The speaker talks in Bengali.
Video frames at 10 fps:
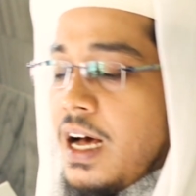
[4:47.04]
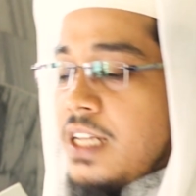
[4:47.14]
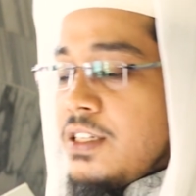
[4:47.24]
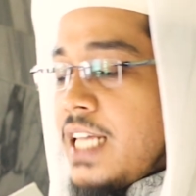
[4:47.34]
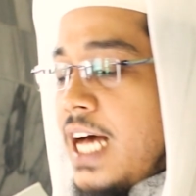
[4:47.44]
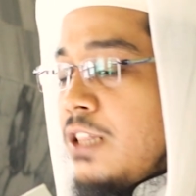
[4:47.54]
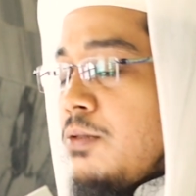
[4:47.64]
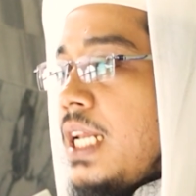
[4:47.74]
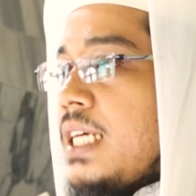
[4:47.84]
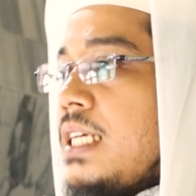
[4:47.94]
হাজরতে
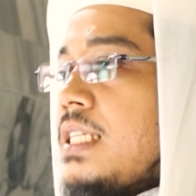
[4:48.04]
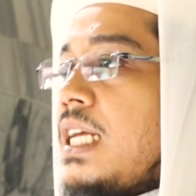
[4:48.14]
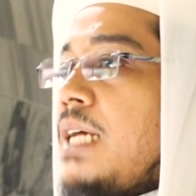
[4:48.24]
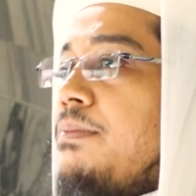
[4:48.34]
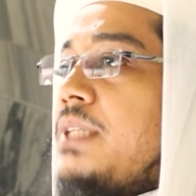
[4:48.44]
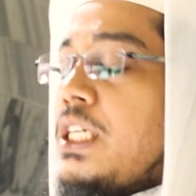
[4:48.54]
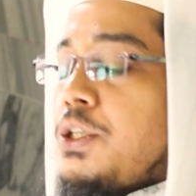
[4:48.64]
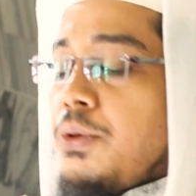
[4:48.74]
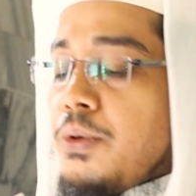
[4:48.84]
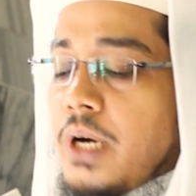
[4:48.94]
আদম আলহিসাল্লাম থেকে
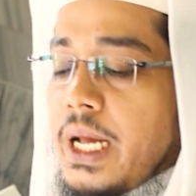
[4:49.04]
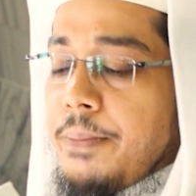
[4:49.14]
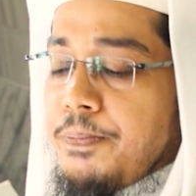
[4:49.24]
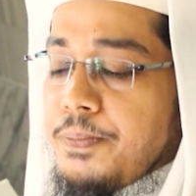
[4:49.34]
শুরু করে